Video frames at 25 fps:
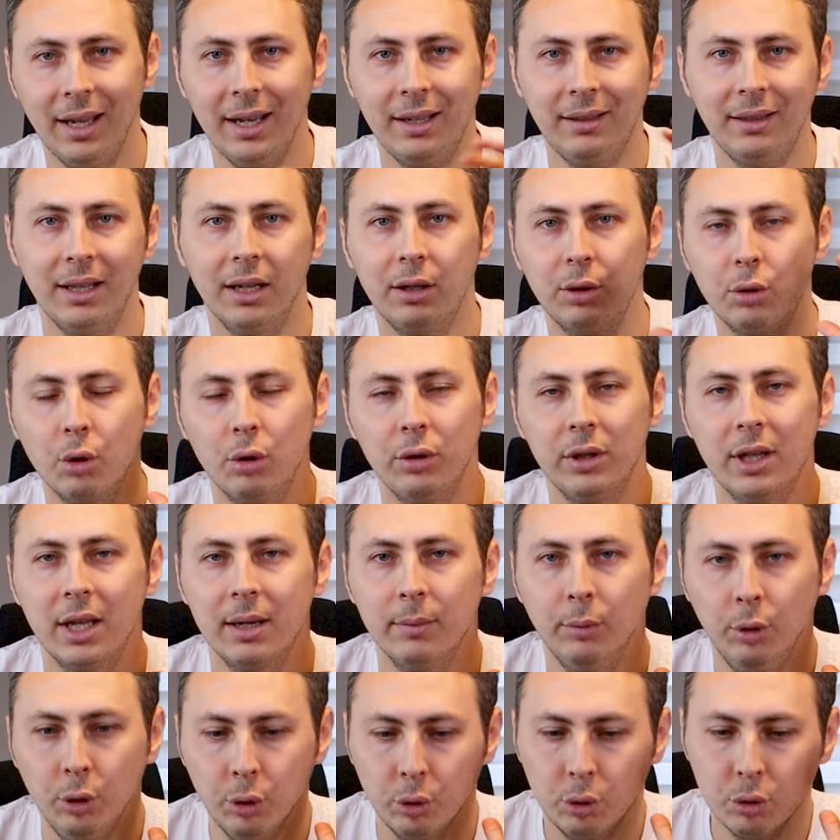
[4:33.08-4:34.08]
tek tek
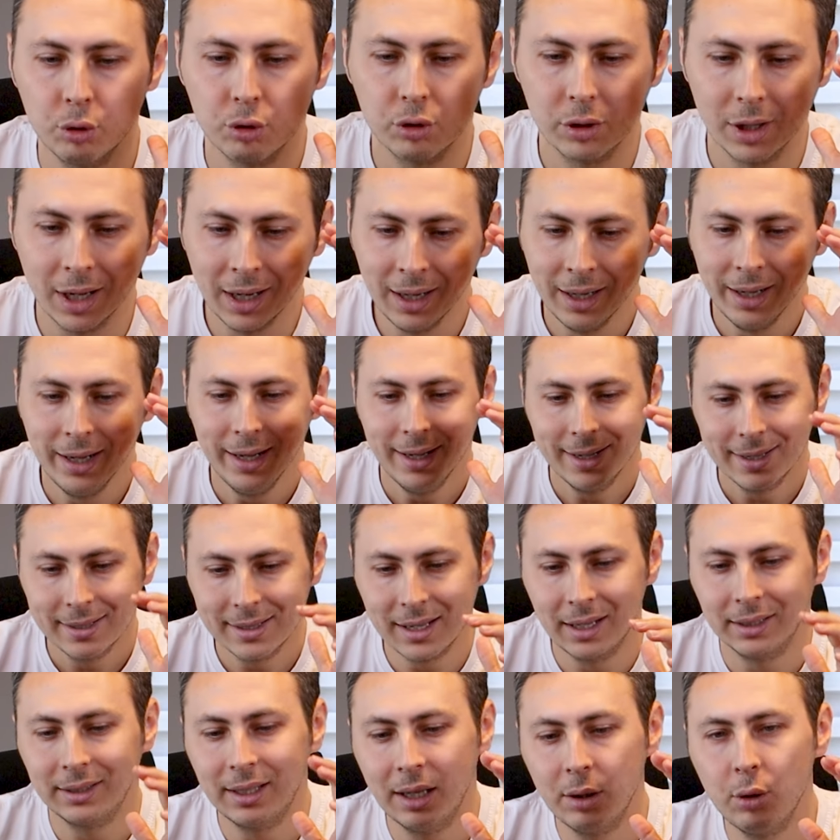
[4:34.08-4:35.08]
gönderime uygunsa
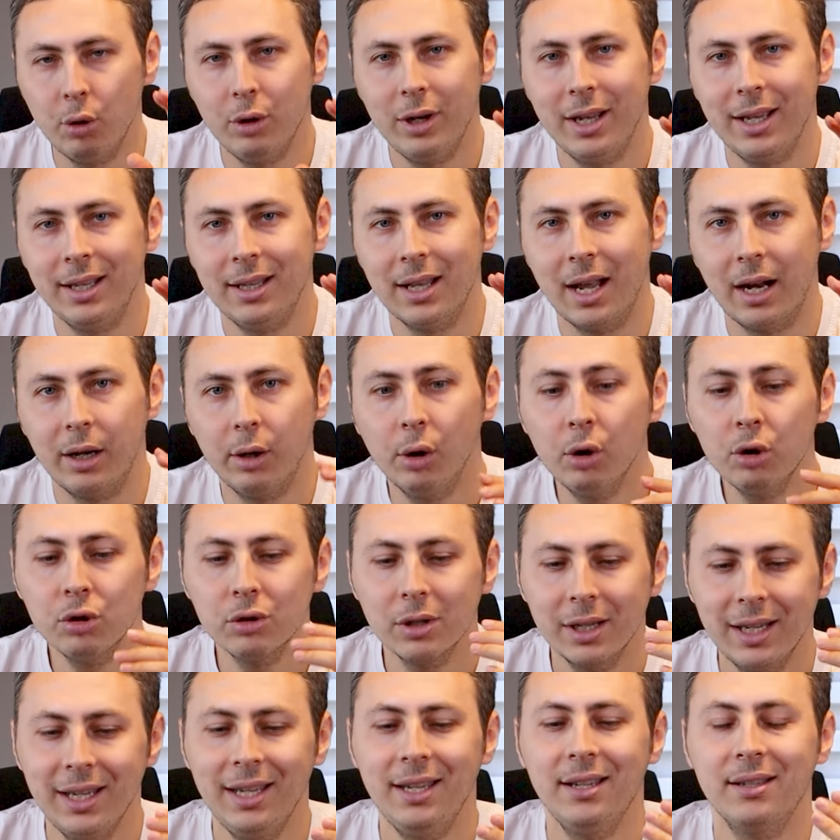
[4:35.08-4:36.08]
zaten öyle
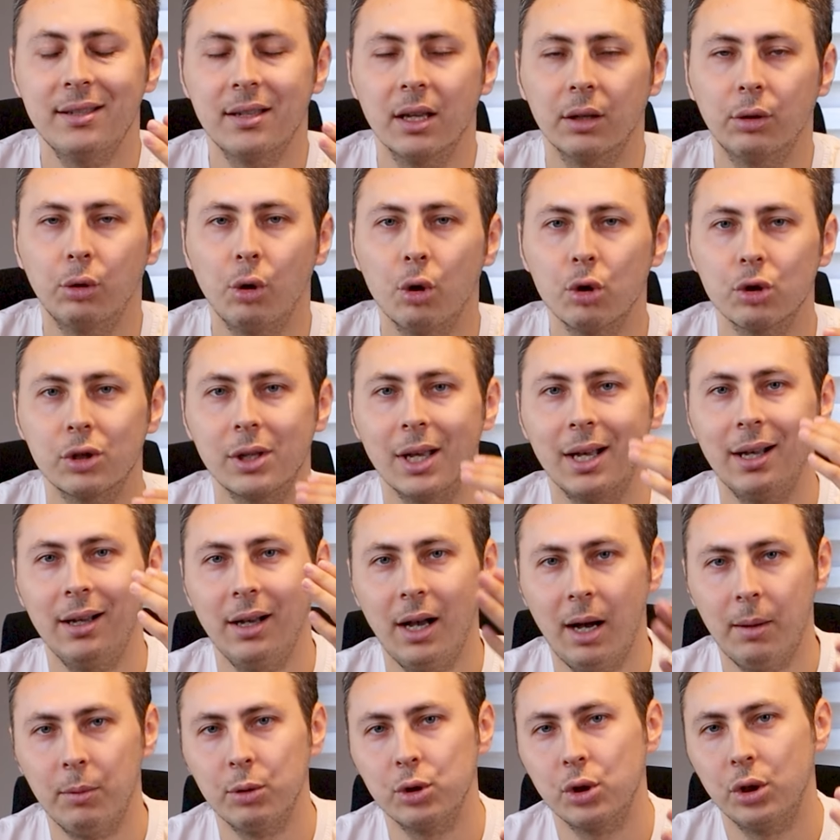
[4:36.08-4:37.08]
ilerliyoruz. İyi
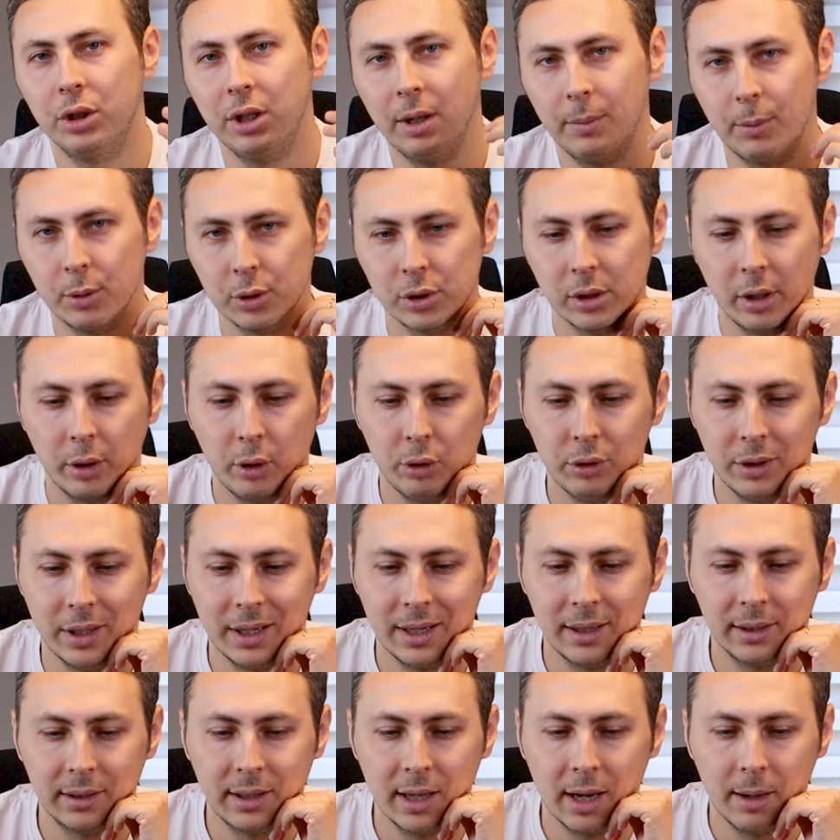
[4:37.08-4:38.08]
satıyorsa Amazon deposuna
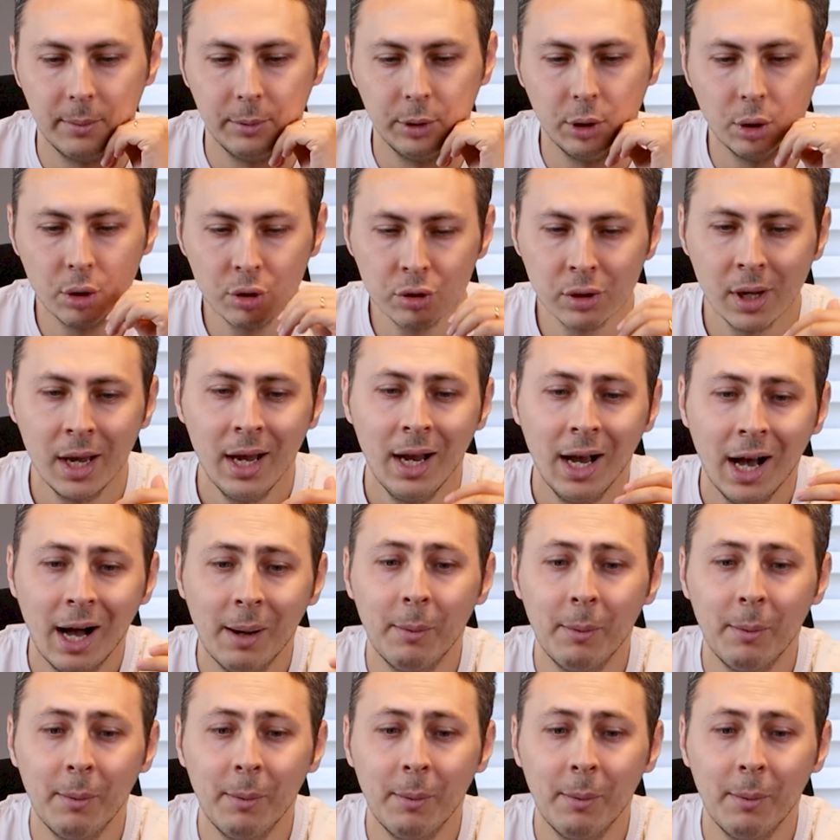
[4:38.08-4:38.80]
göndererek devam ediyoruz.